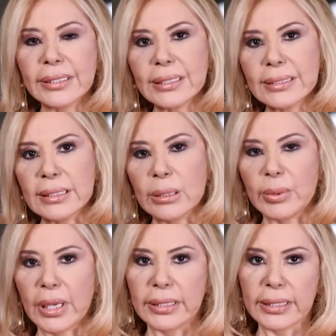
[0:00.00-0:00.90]

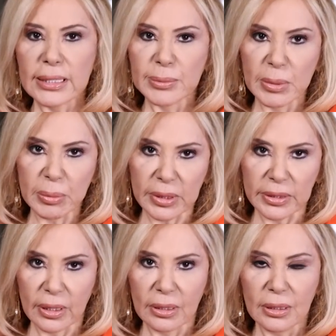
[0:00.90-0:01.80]
تكذب يعني كذبة
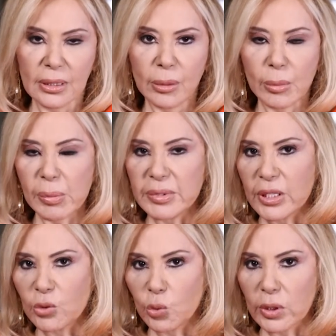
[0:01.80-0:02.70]
بيضة ما
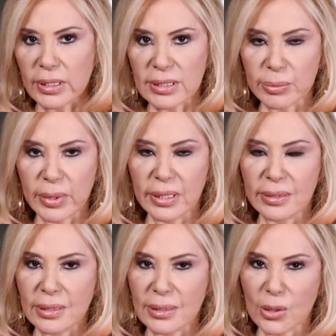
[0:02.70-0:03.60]
بدنا نقول
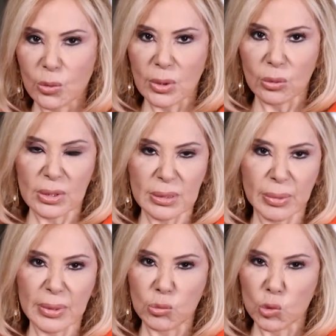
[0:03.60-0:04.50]
كذبات سوداء
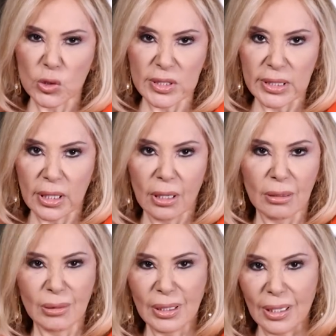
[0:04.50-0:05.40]
وكذبات موسيقى
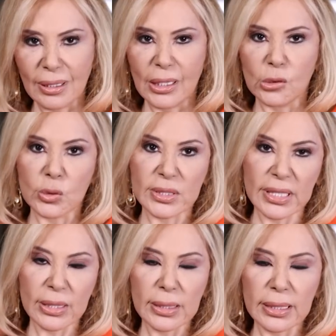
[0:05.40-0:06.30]
لا لأنه
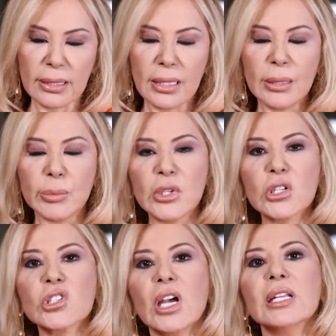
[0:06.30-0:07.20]
السيء
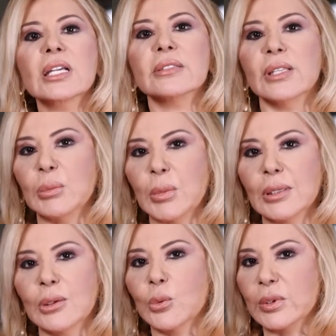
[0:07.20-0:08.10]
بيرجع لك دايما
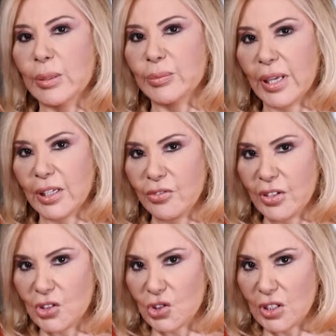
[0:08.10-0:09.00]
وانت
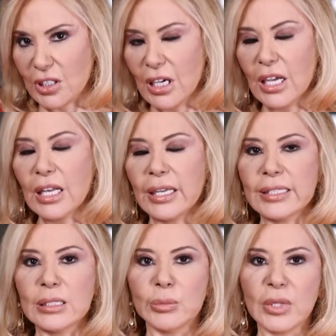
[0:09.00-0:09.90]
بتعرف هالشي
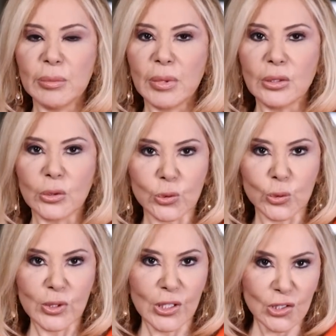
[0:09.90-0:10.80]
لازم دايما
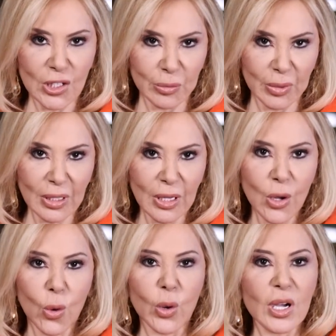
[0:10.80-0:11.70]
تكون ايجابي
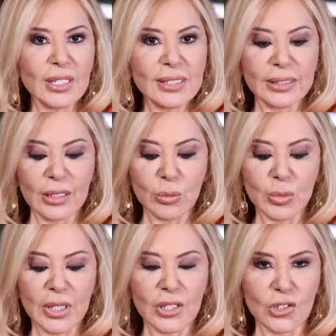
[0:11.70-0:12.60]
وخاصة
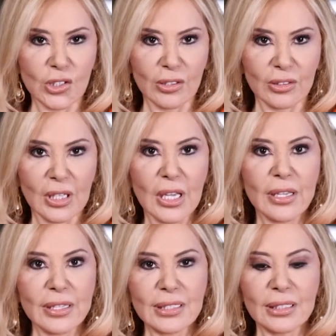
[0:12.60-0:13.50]
بهالشهر
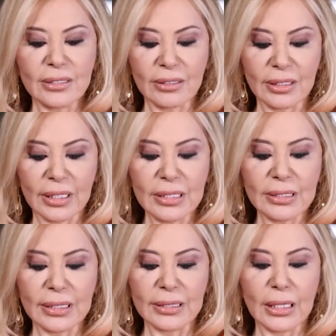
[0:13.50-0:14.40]
اذا
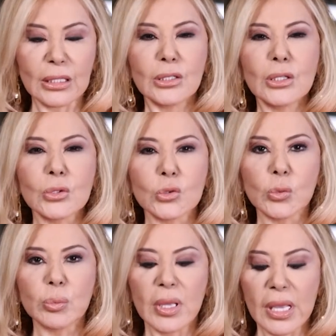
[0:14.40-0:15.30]
اضطريت انك
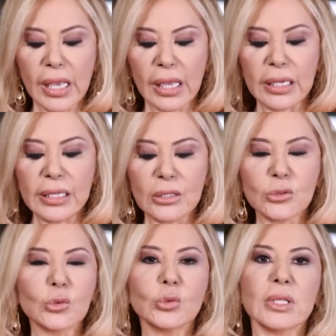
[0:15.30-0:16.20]
تكذب خليها
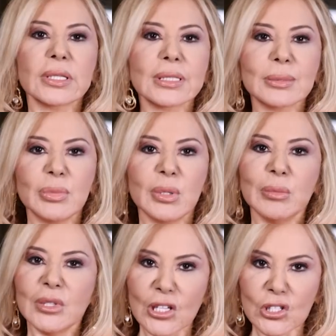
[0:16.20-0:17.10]
تكون الكذبة
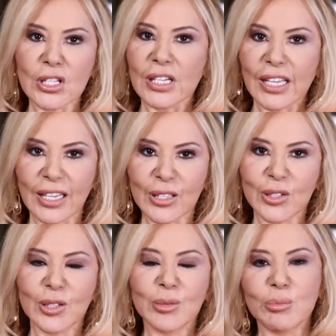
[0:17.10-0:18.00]
من اجل
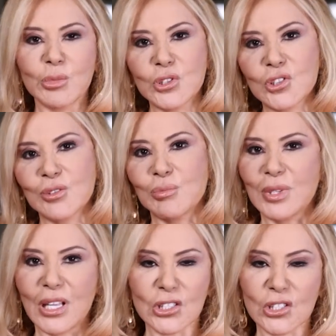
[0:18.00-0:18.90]
الخير مش
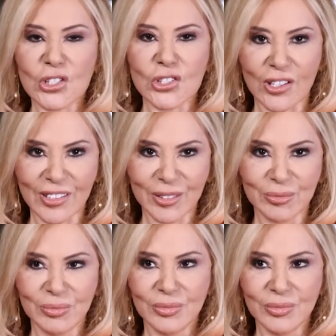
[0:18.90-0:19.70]
من اجل الشر